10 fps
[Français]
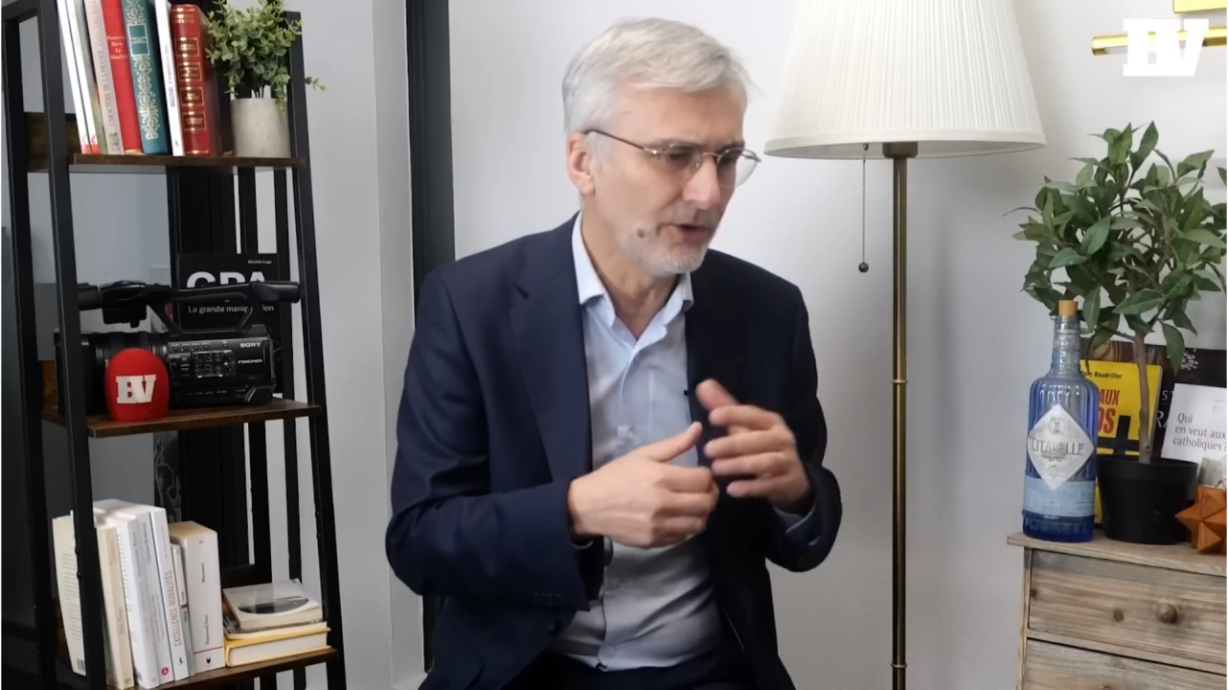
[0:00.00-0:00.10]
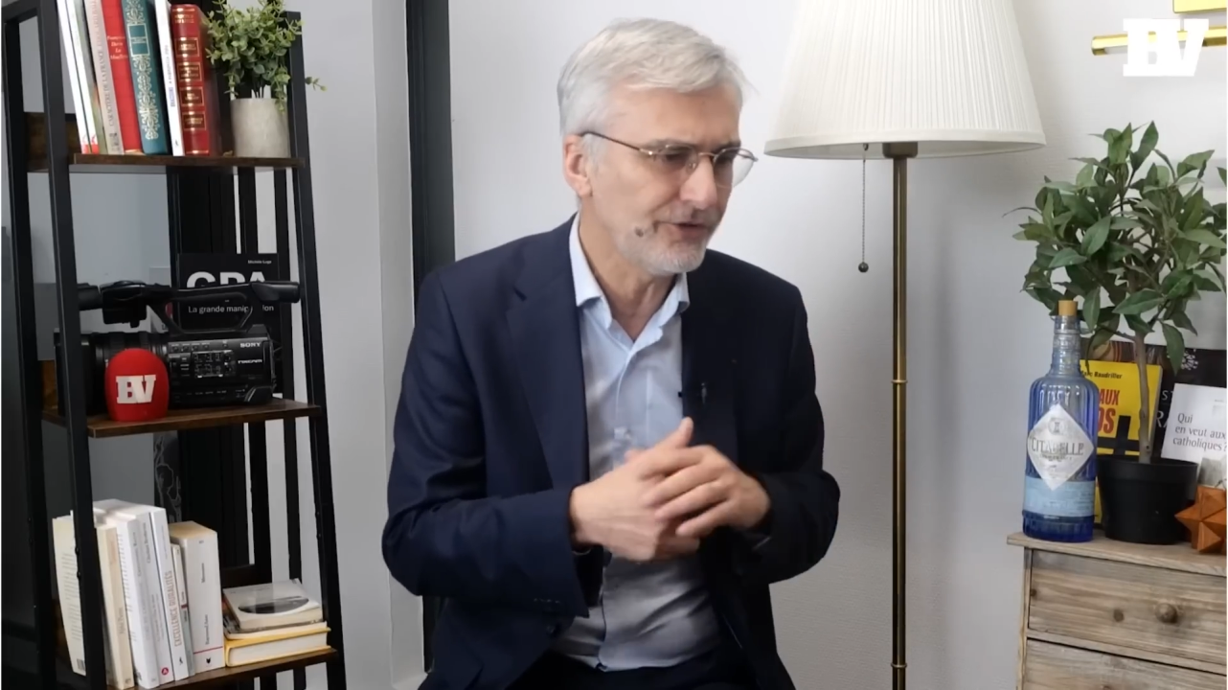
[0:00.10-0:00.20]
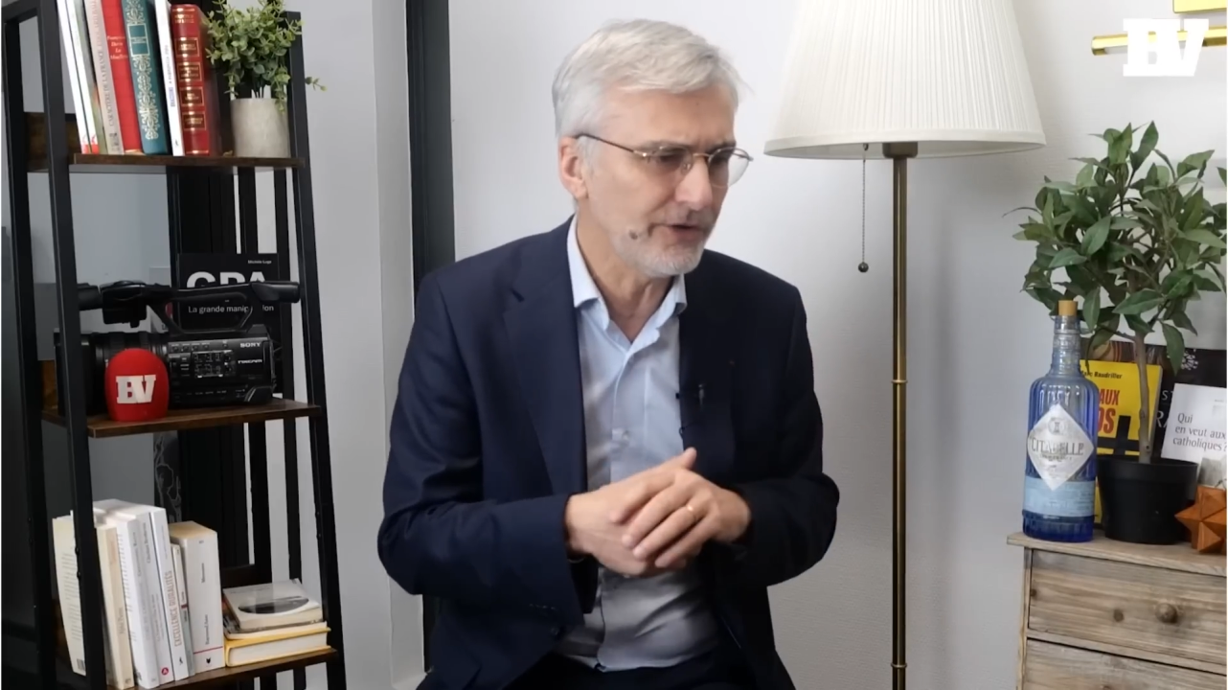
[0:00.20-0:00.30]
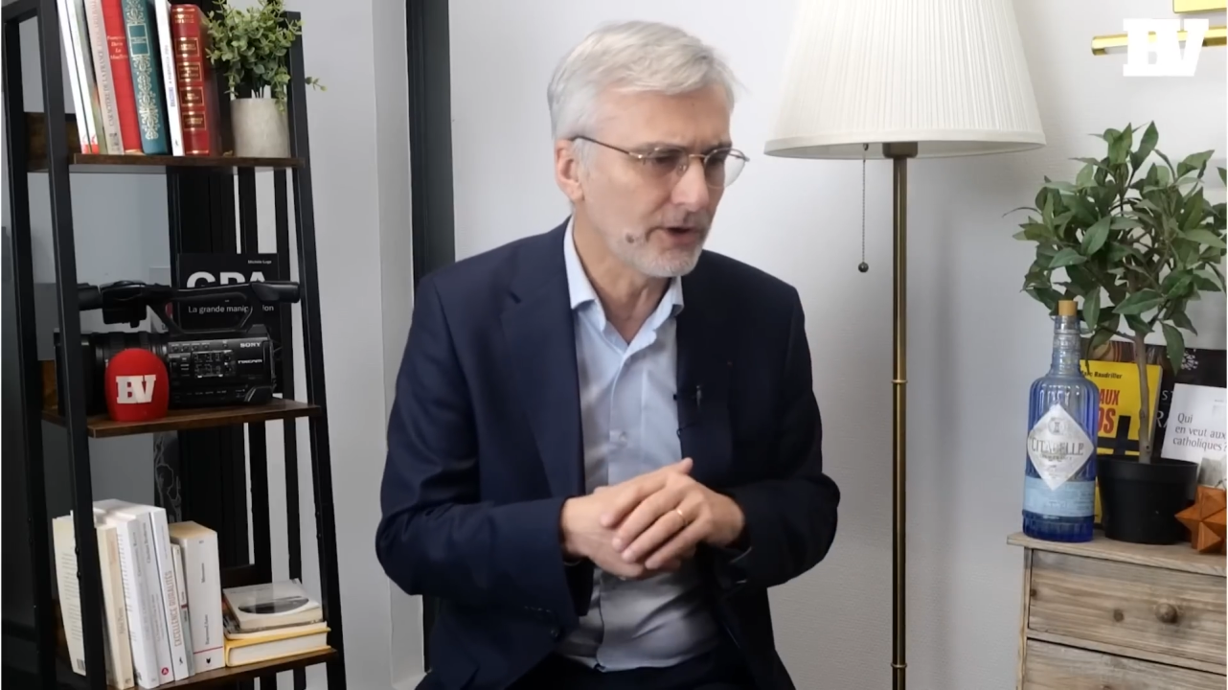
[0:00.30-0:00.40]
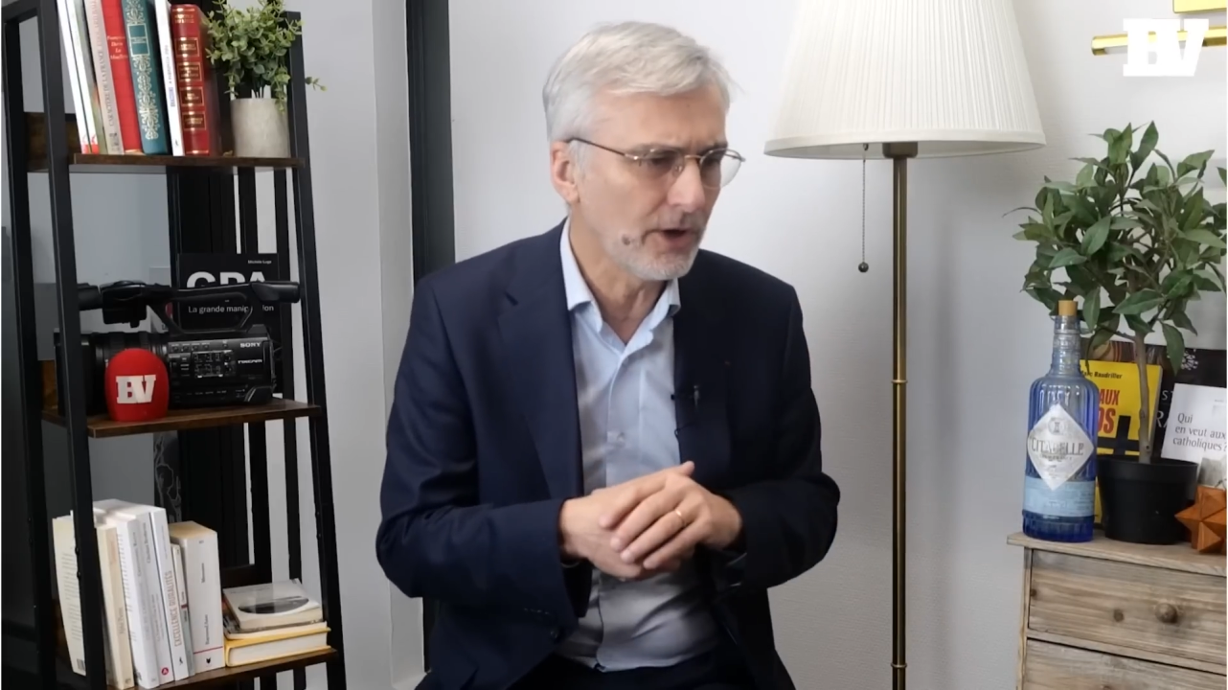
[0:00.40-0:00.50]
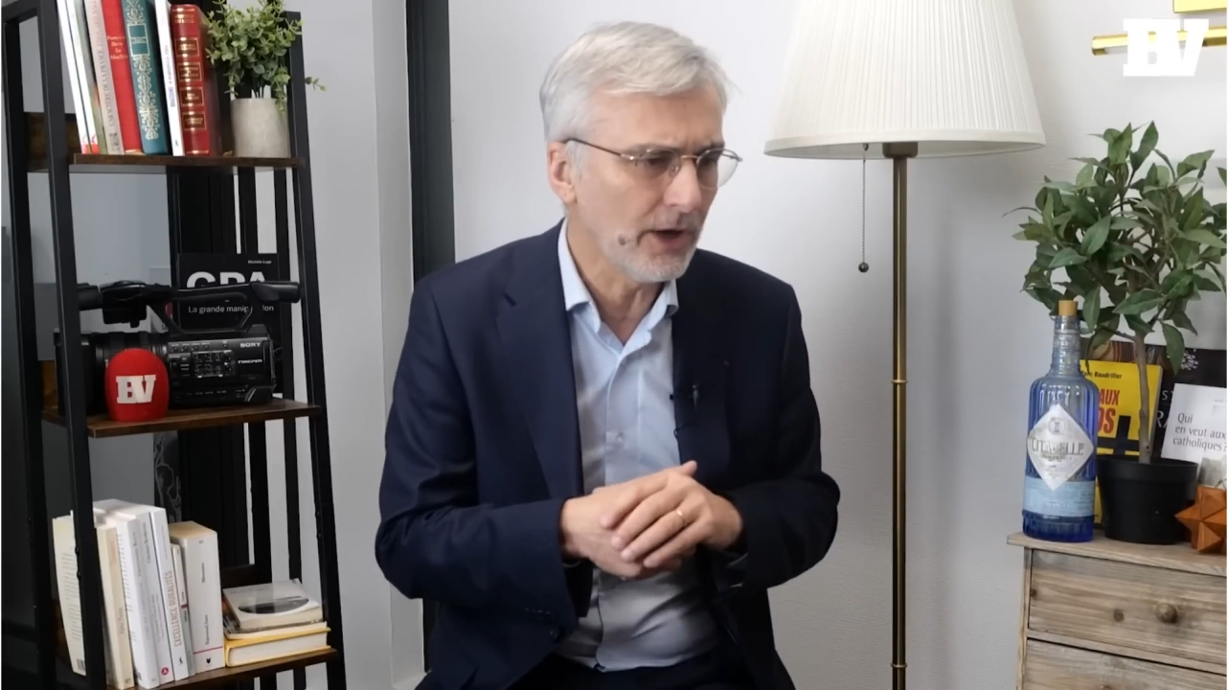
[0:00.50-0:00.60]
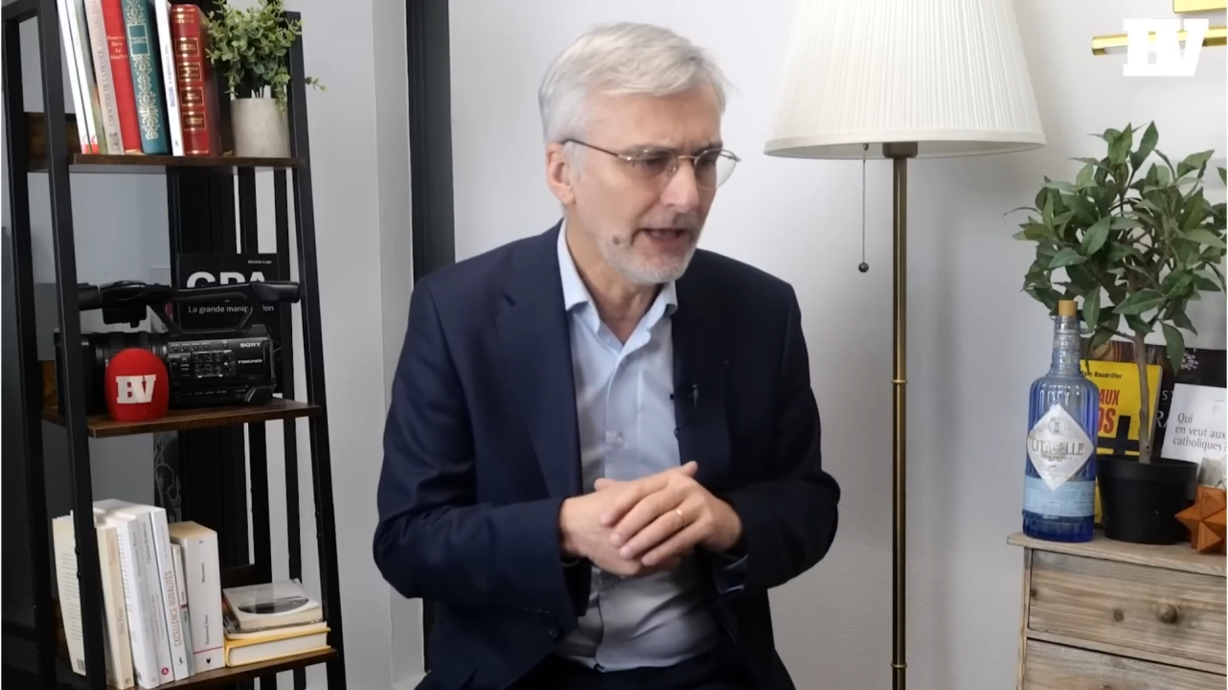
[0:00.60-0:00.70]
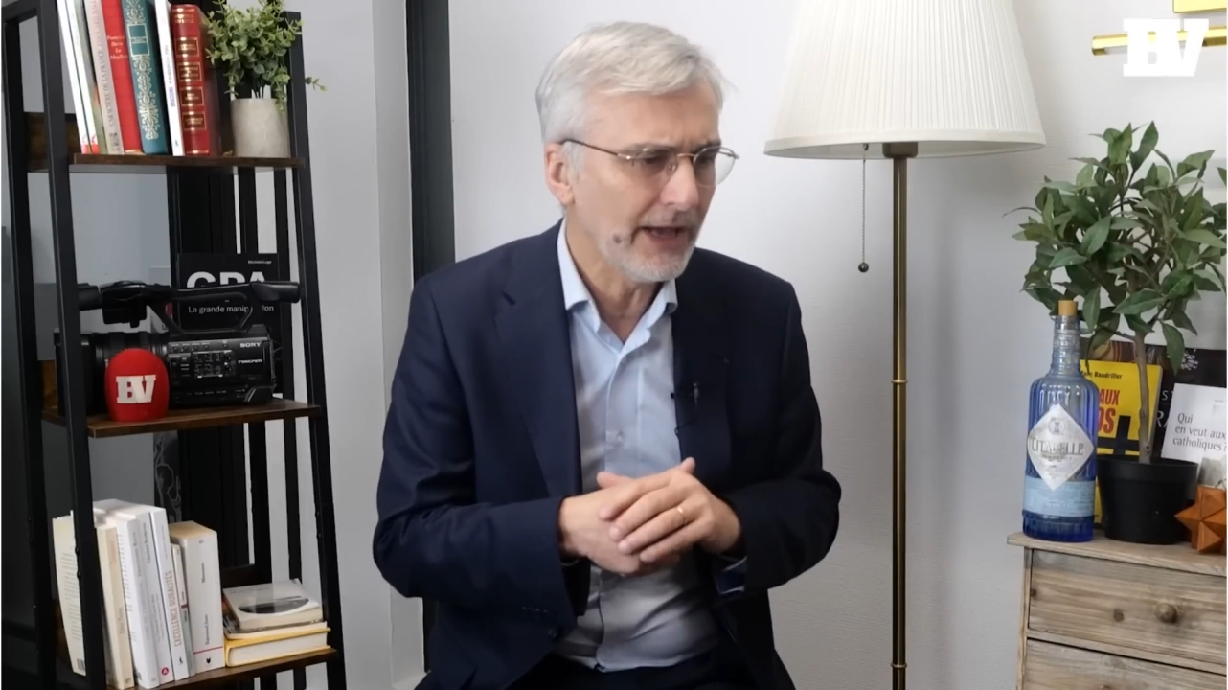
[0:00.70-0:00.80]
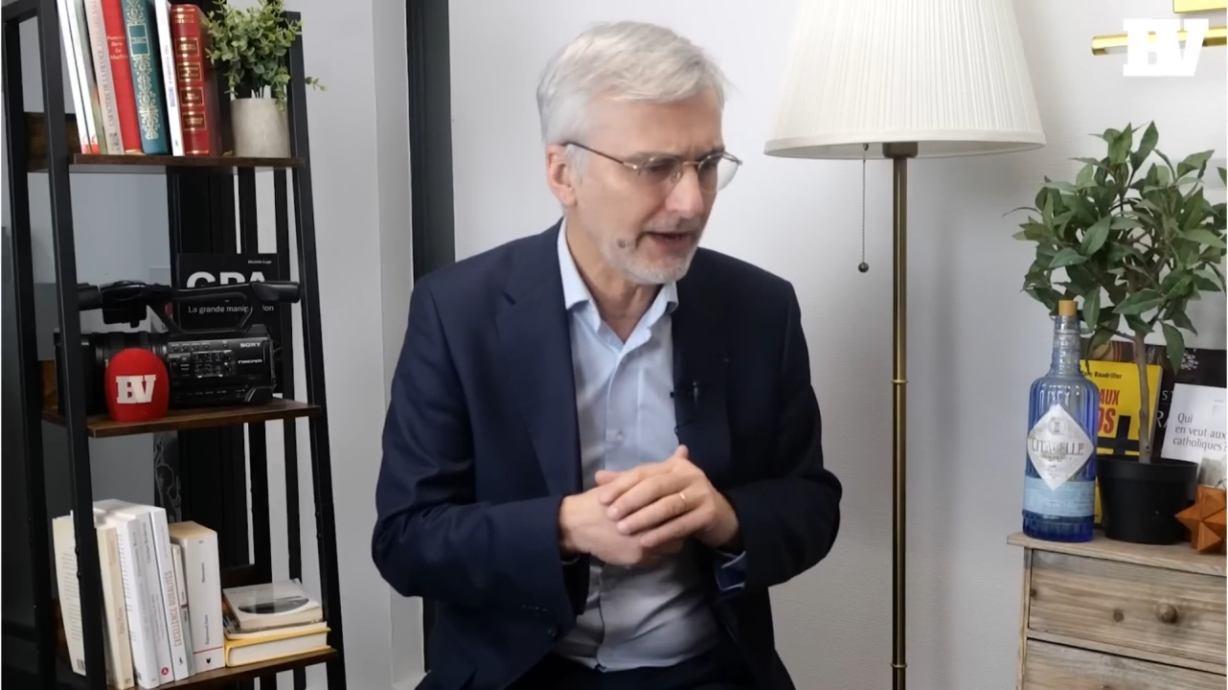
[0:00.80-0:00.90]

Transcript: aussi encore,